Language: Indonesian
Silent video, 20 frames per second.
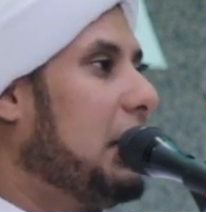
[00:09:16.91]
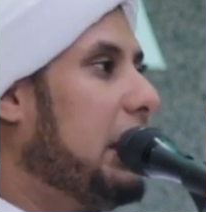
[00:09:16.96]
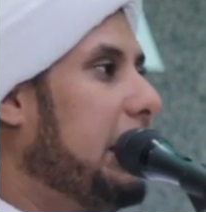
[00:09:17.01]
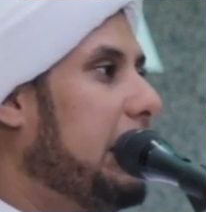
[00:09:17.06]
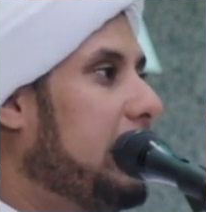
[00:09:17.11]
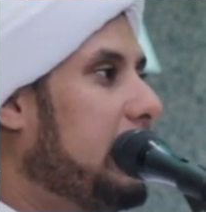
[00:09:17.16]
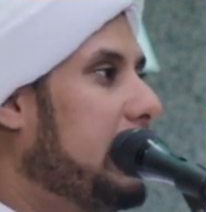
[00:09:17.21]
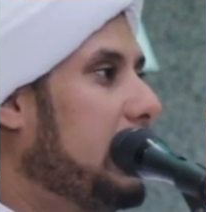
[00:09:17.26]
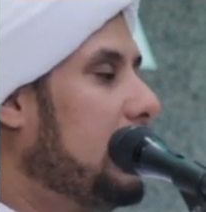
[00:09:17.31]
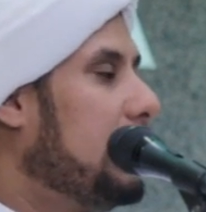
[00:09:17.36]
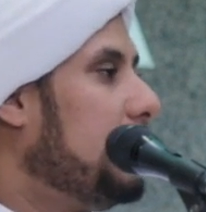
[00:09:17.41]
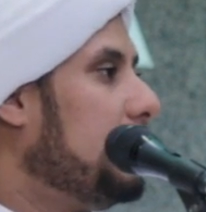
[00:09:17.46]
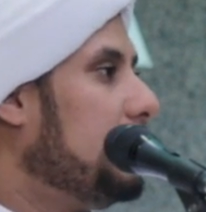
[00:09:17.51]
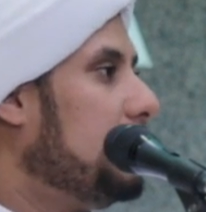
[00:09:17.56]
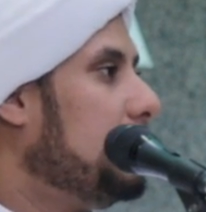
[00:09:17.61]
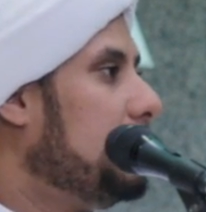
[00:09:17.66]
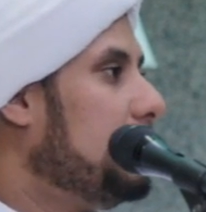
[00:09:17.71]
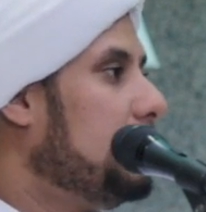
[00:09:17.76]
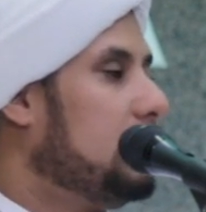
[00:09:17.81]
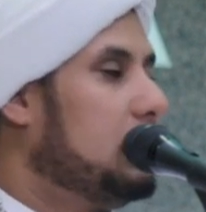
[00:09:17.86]

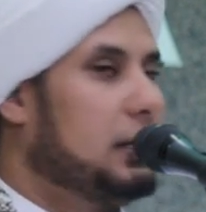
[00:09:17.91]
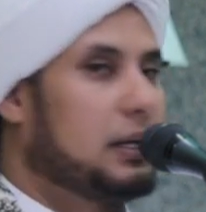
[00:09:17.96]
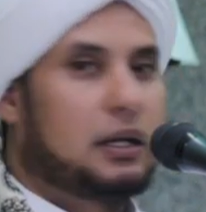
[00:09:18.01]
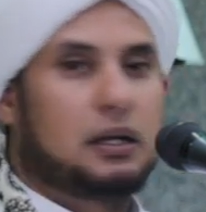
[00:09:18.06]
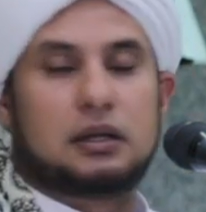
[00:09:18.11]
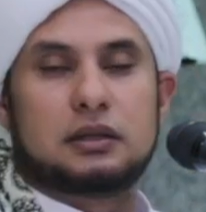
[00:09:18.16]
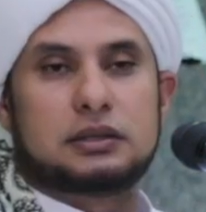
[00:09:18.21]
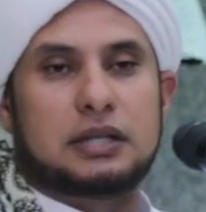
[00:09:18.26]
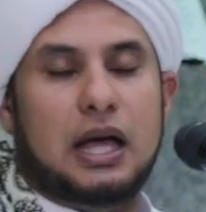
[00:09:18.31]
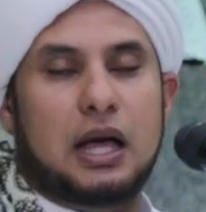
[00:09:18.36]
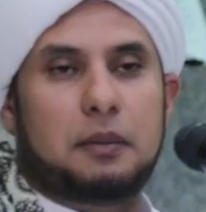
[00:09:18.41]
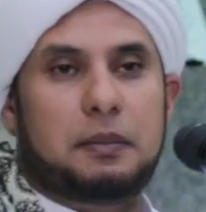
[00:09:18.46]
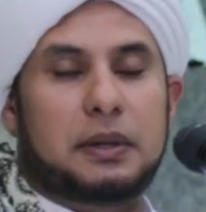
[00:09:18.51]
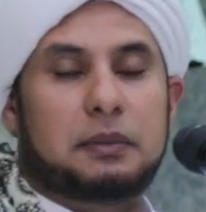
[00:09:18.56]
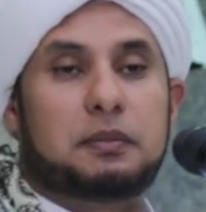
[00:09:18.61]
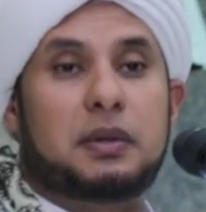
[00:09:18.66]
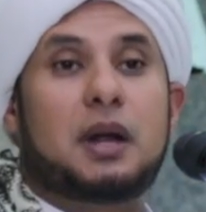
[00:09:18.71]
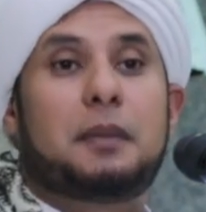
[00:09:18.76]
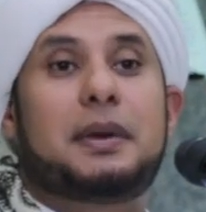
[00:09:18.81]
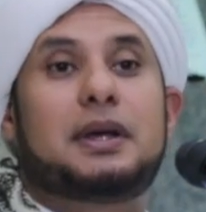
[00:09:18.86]
Eh. Kalau
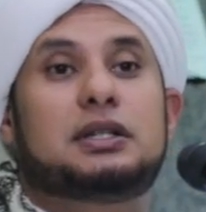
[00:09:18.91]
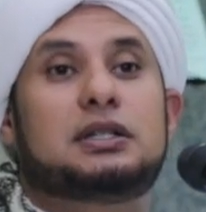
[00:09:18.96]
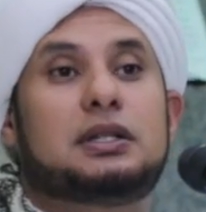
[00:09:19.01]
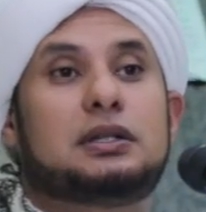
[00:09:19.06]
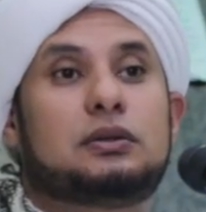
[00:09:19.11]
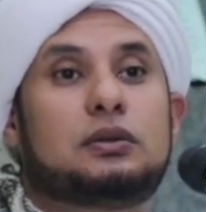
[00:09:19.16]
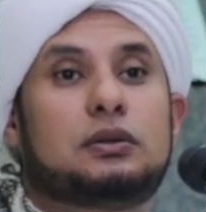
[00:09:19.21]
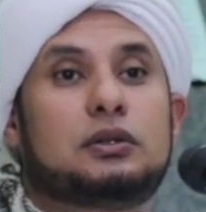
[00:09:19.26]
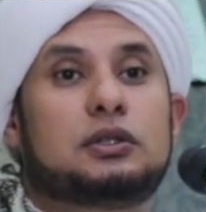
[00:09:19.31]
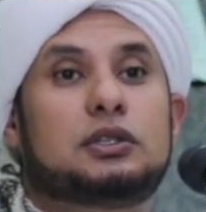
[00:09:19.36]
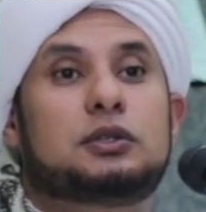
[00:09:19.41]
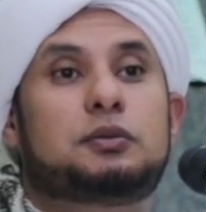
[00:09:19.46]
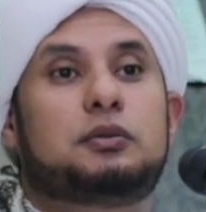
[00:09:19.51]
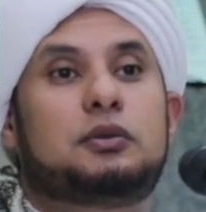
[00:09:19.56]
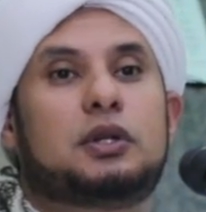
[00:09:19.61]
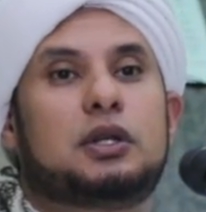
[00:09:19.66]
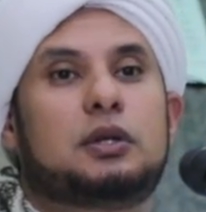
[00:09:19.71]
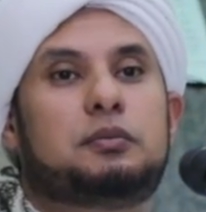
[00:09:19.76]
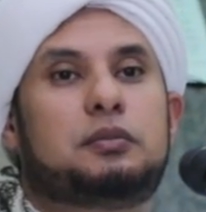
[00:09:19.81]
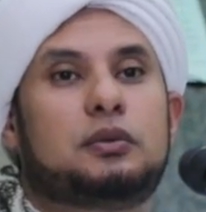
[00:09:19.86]
sahabat berapa sih itu?
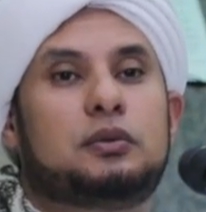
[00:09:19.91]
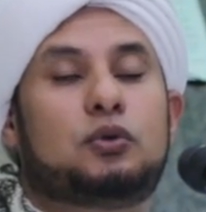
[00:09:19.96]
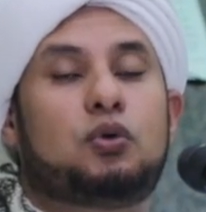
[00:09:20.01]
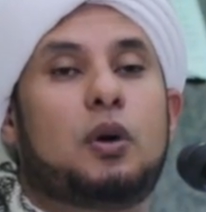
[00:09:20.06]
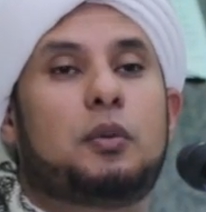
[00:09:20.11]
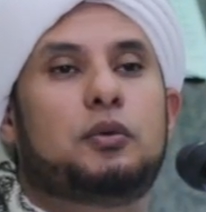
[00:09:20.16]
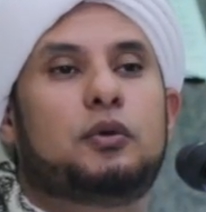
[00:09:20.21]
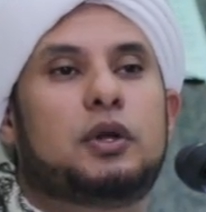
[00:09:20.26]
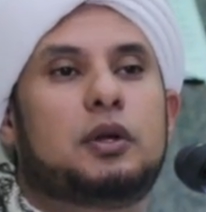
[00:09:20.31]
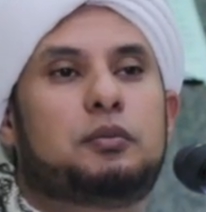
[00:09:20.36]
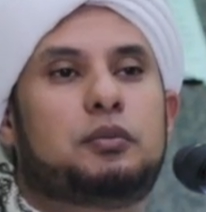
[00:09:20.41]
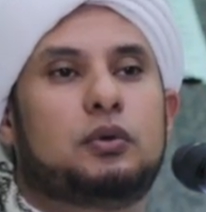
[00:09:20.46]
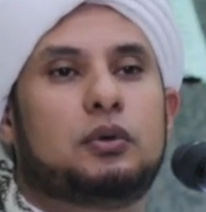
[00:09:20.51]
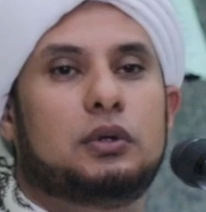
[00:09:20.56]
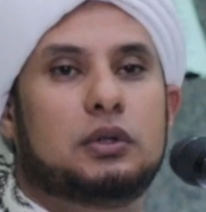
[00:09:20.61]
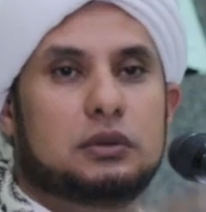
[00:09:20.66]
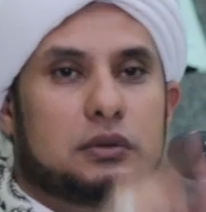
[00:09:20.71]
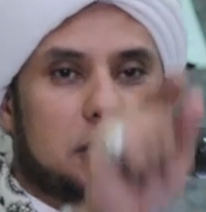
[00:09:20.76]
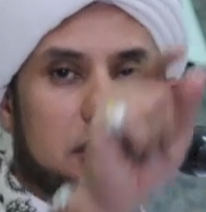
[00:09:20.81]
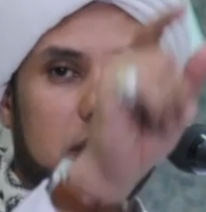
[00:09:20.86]
10 ribu, 20 ribu.
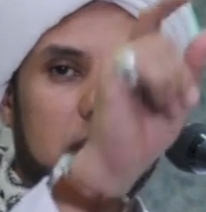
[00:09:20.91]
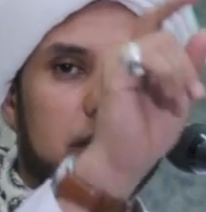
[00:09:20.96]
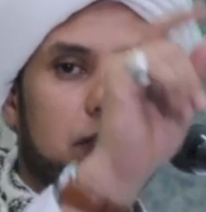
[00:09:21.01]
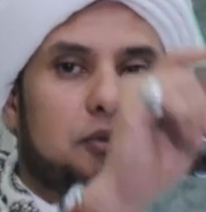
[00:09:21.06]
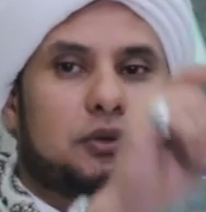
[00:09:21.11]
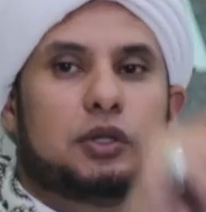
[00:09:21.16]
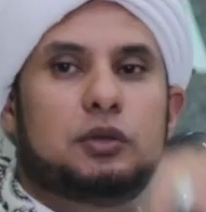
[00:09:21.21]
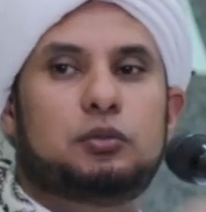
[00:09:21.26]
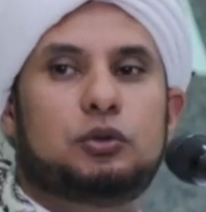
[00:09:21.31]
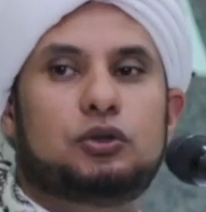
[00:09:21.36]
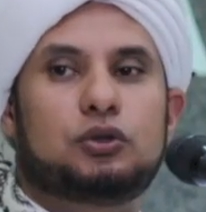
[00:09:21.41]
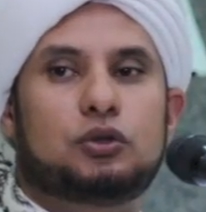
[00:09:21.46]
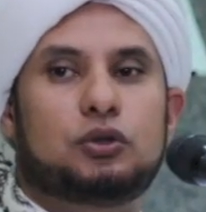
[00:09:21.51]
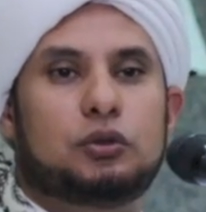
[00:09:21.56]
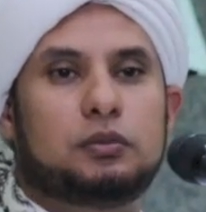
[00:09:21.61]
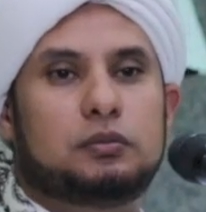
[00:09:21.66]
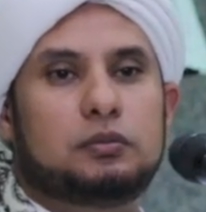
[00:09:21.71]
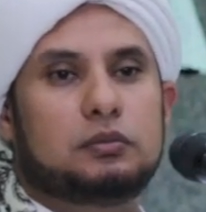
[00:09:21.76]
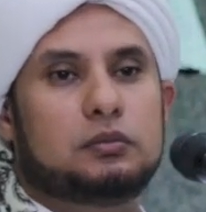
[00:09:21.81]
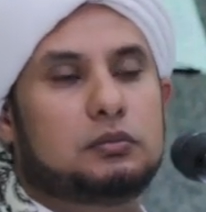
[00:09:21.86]
Kita 10 ribu
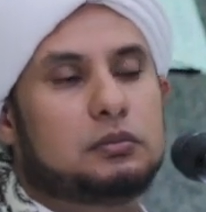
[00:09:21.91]
cukup.